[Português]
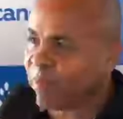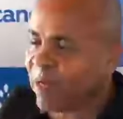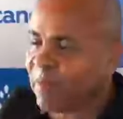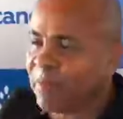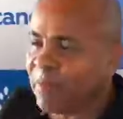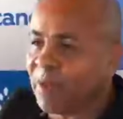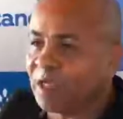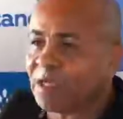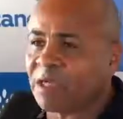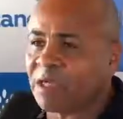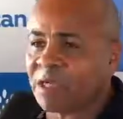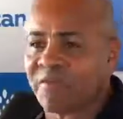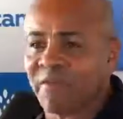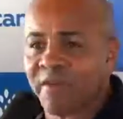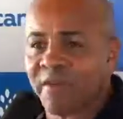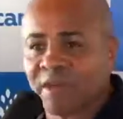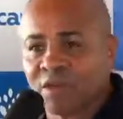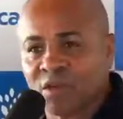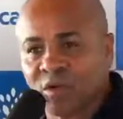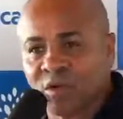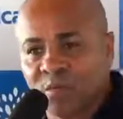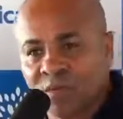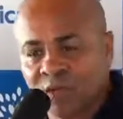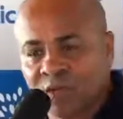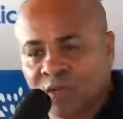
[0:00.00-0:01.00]
Para mim é uma
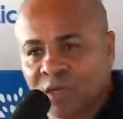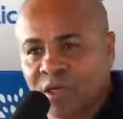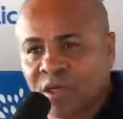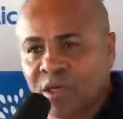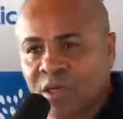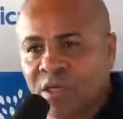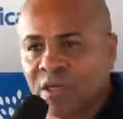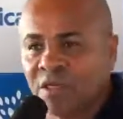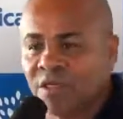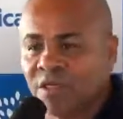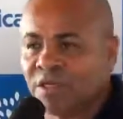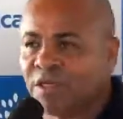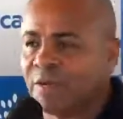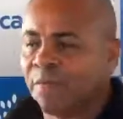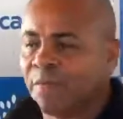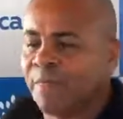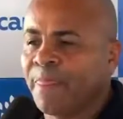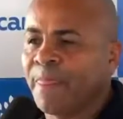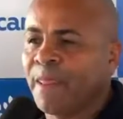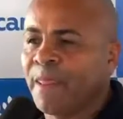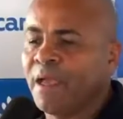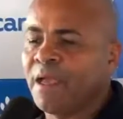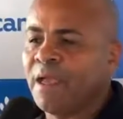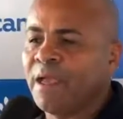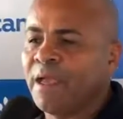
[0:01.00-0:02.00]
satisfação muito grande.
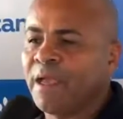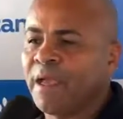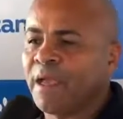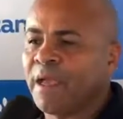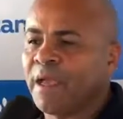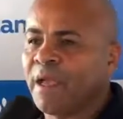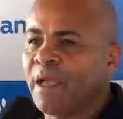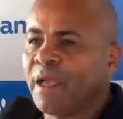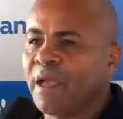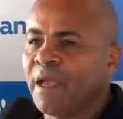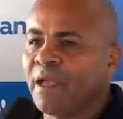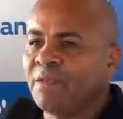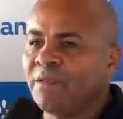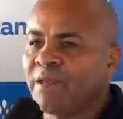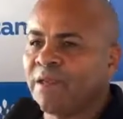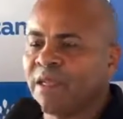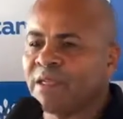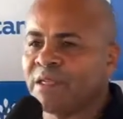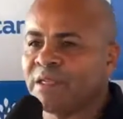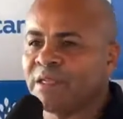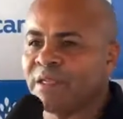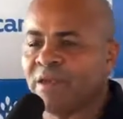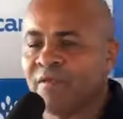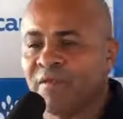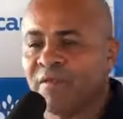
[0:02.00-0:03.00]
É,
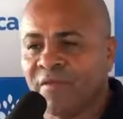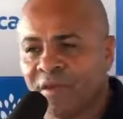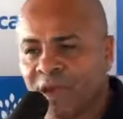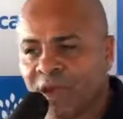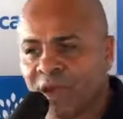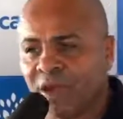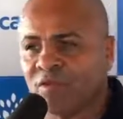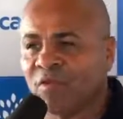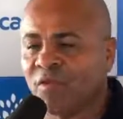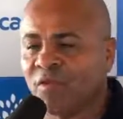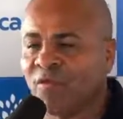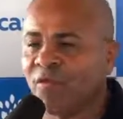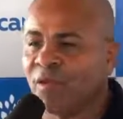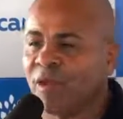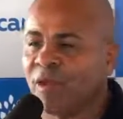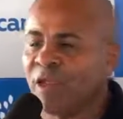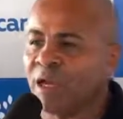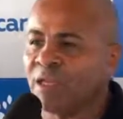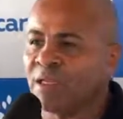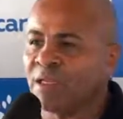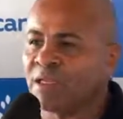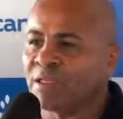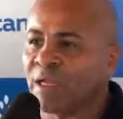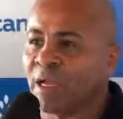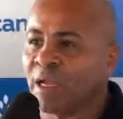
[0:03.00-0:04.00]
desse evento que foi
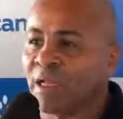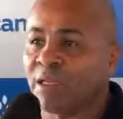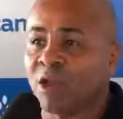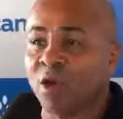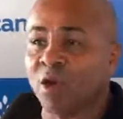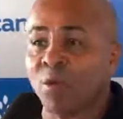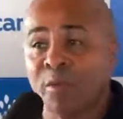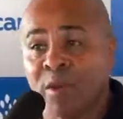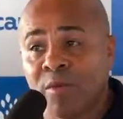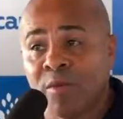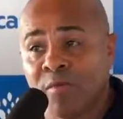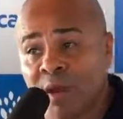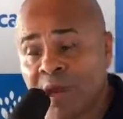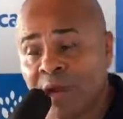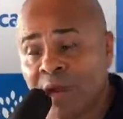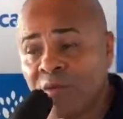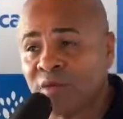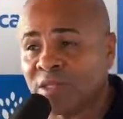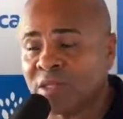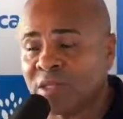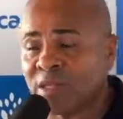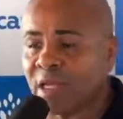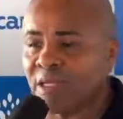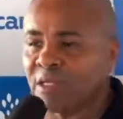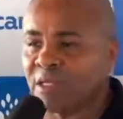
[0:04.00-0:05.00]
realizado, que é o primeiro do
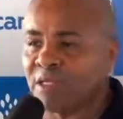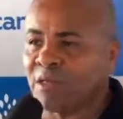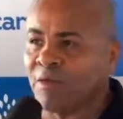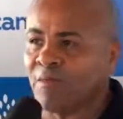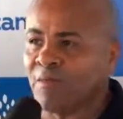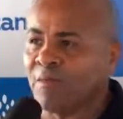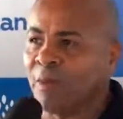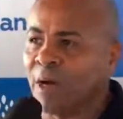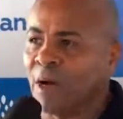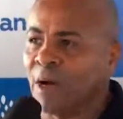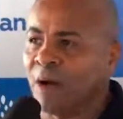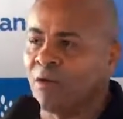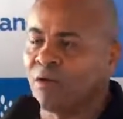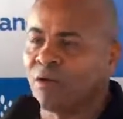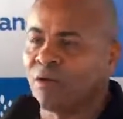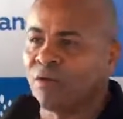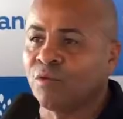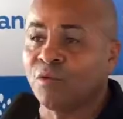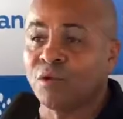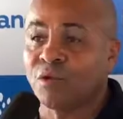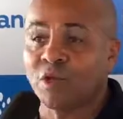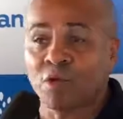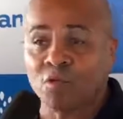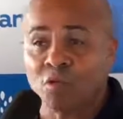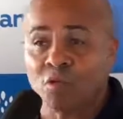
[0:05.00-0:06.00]
Estado de São Paulo,
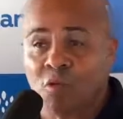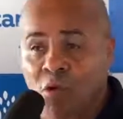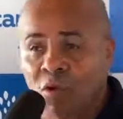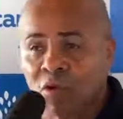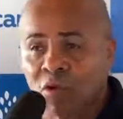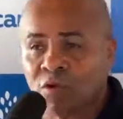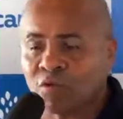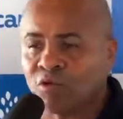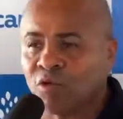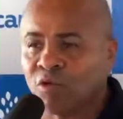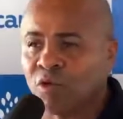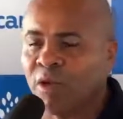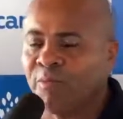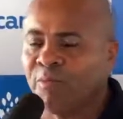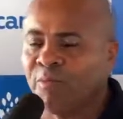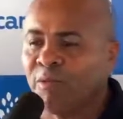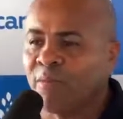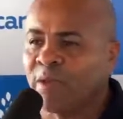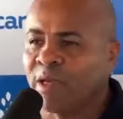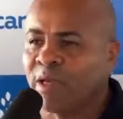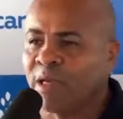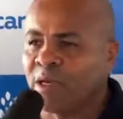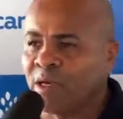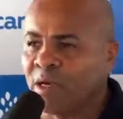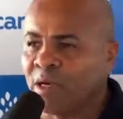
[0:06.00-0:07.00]
dos encontros do
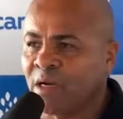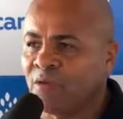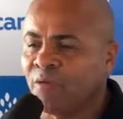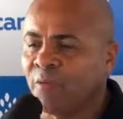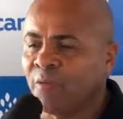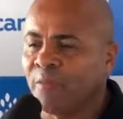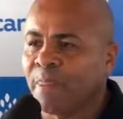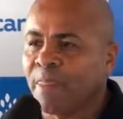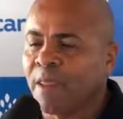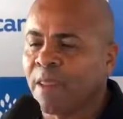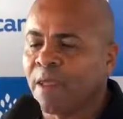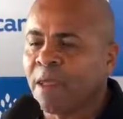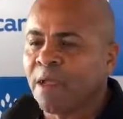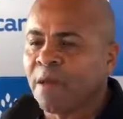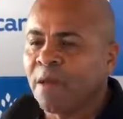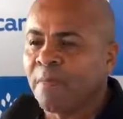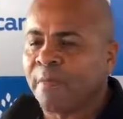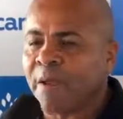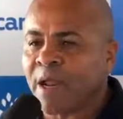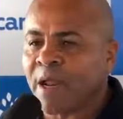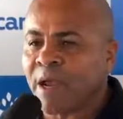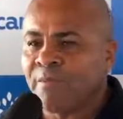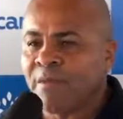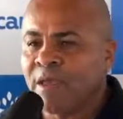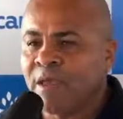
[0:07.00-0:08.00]
republicano
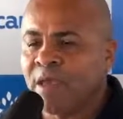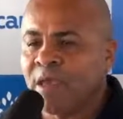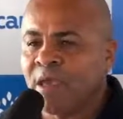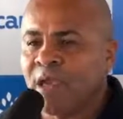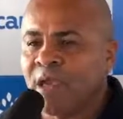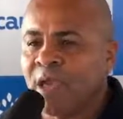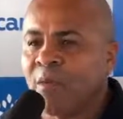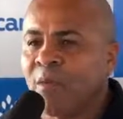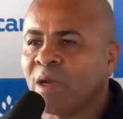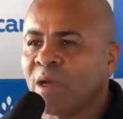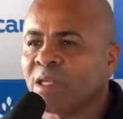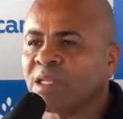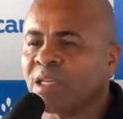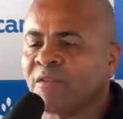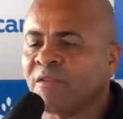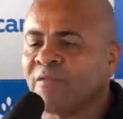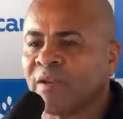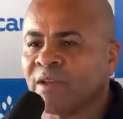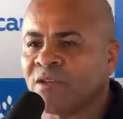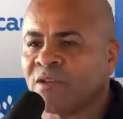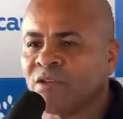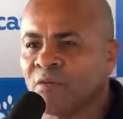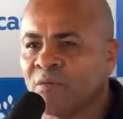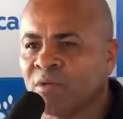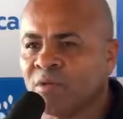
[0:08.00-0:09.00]
para mim é uma
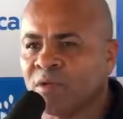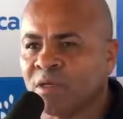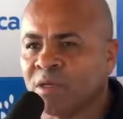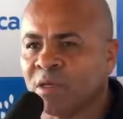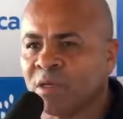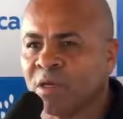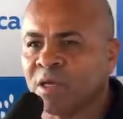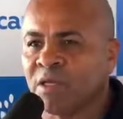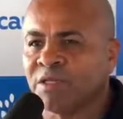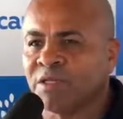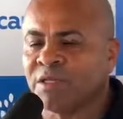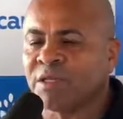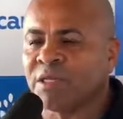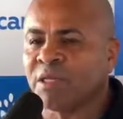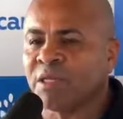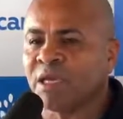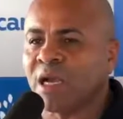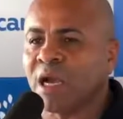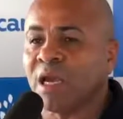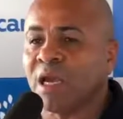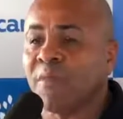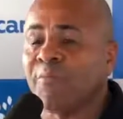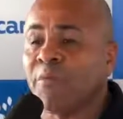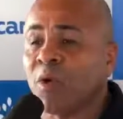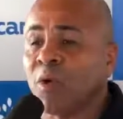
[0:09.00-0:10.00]
satisfação muito grande e
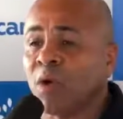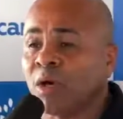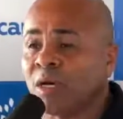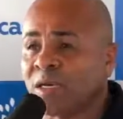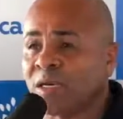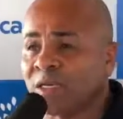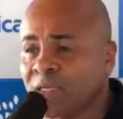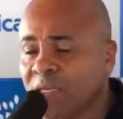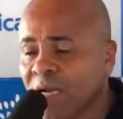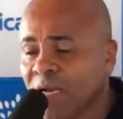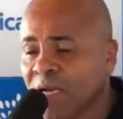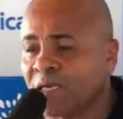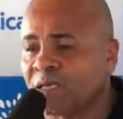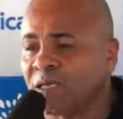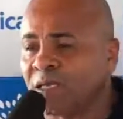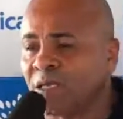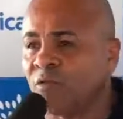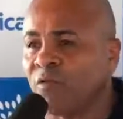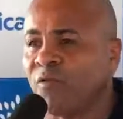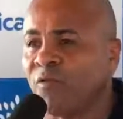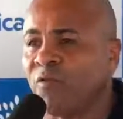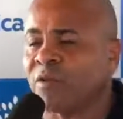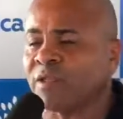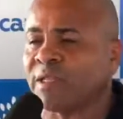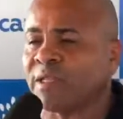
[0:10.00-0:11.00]
é a importância
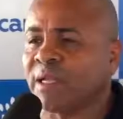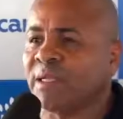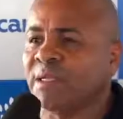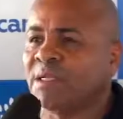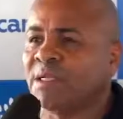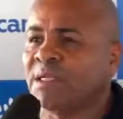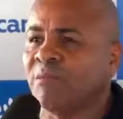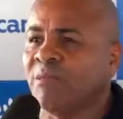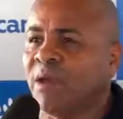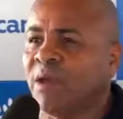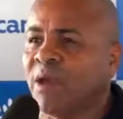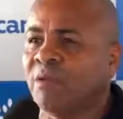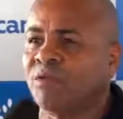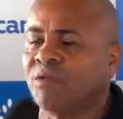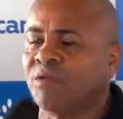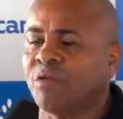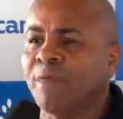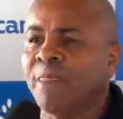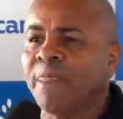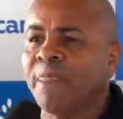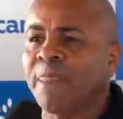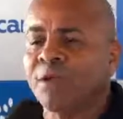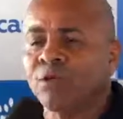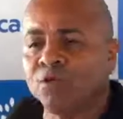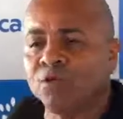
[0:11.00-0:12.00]
do fortalecimento
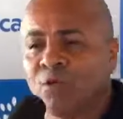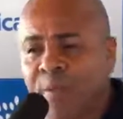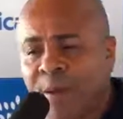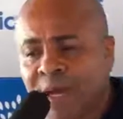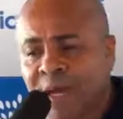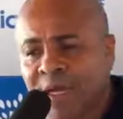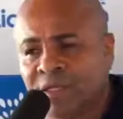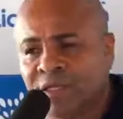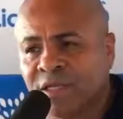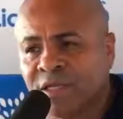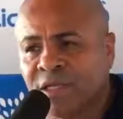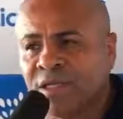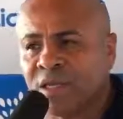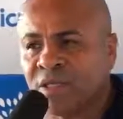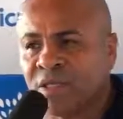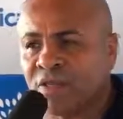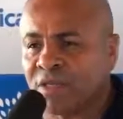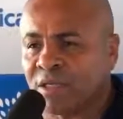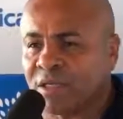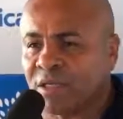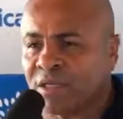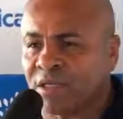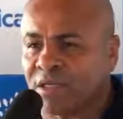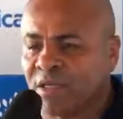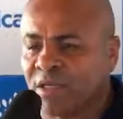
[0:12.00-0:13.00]
do partido na
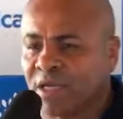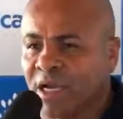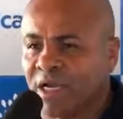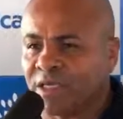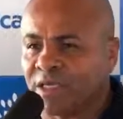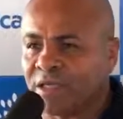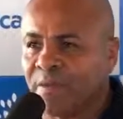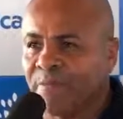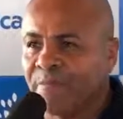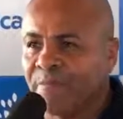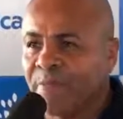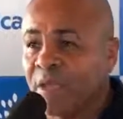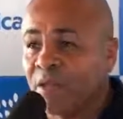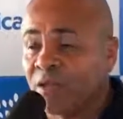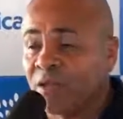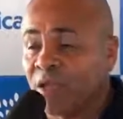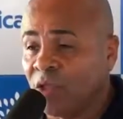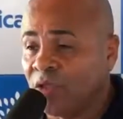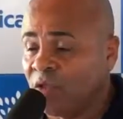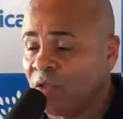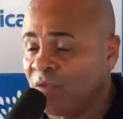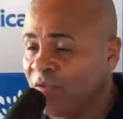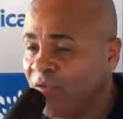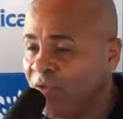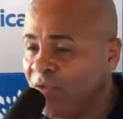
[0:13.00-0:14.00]
nossa cidade,
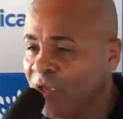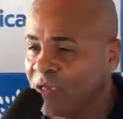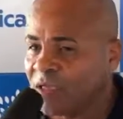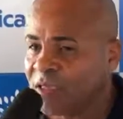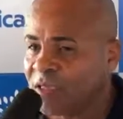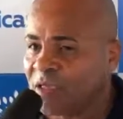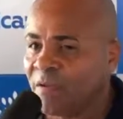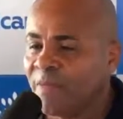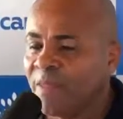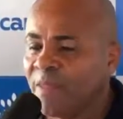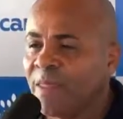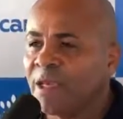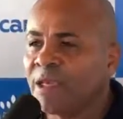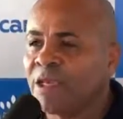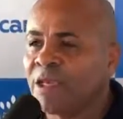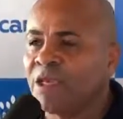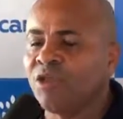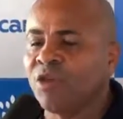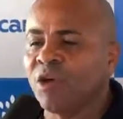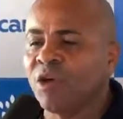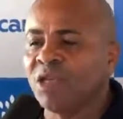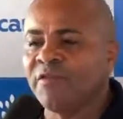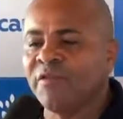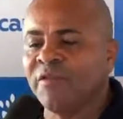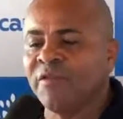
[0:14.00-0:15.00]
tendo em vista que
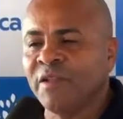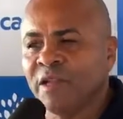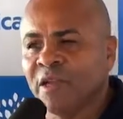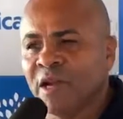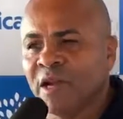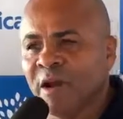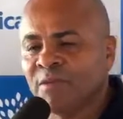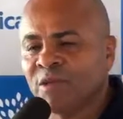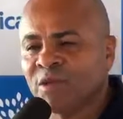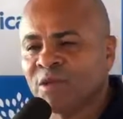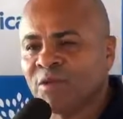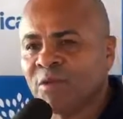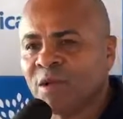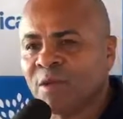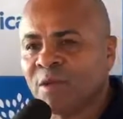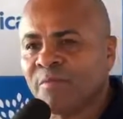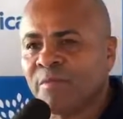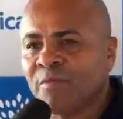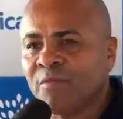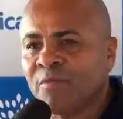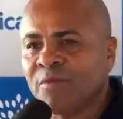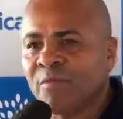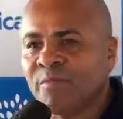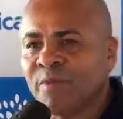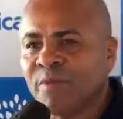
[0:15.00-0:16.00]
nós filiamos uma,
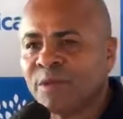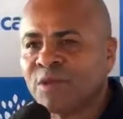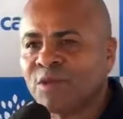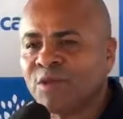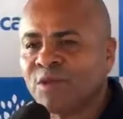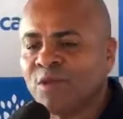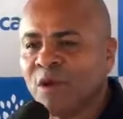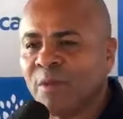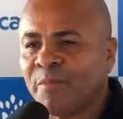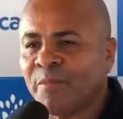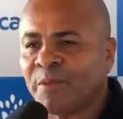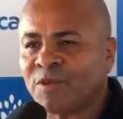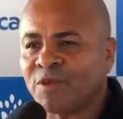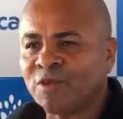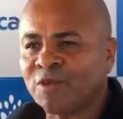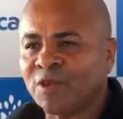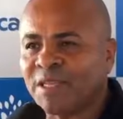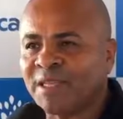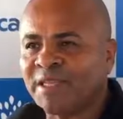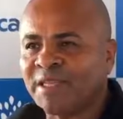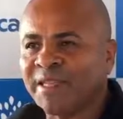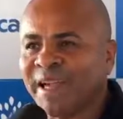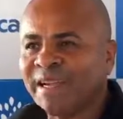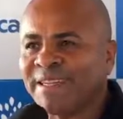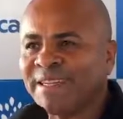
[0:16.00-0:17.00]
uma pessoa, uma
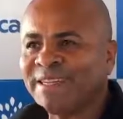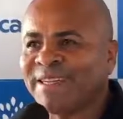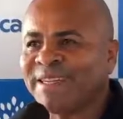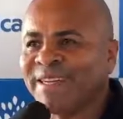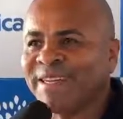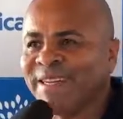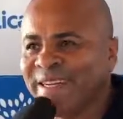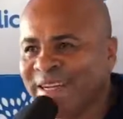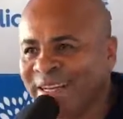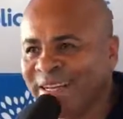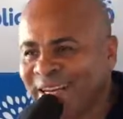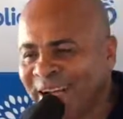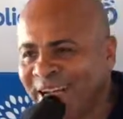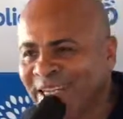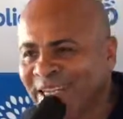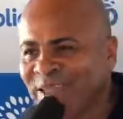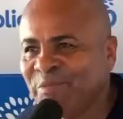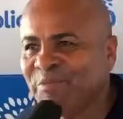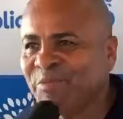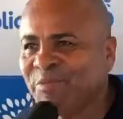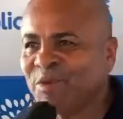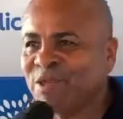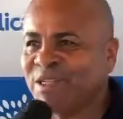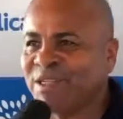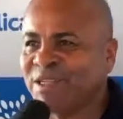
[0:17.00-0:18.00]
personalidade de grande
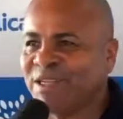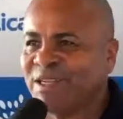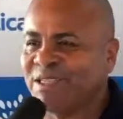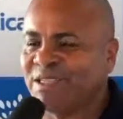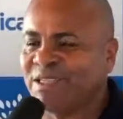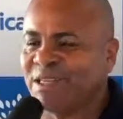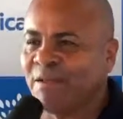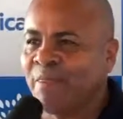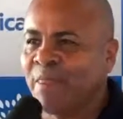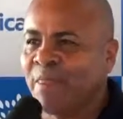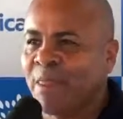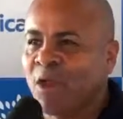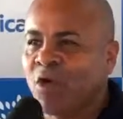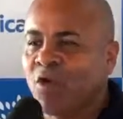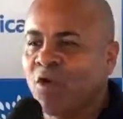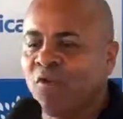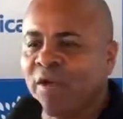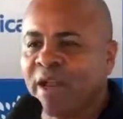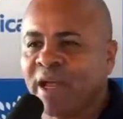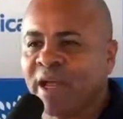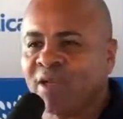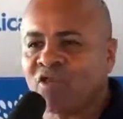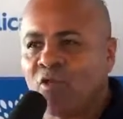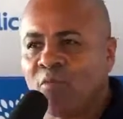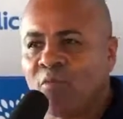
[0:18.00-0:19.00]
importância, o
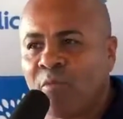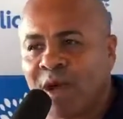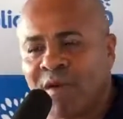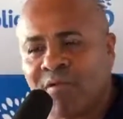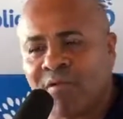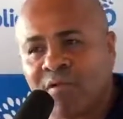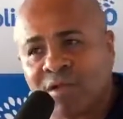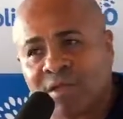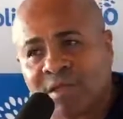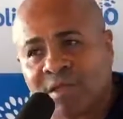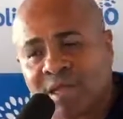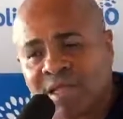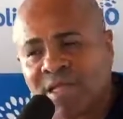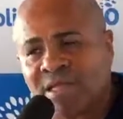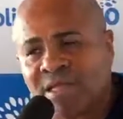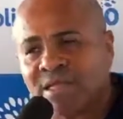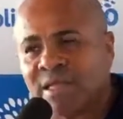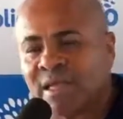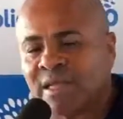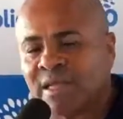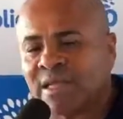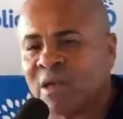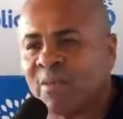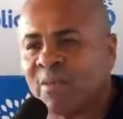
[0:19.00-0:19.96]
vereador mais votado da cidade de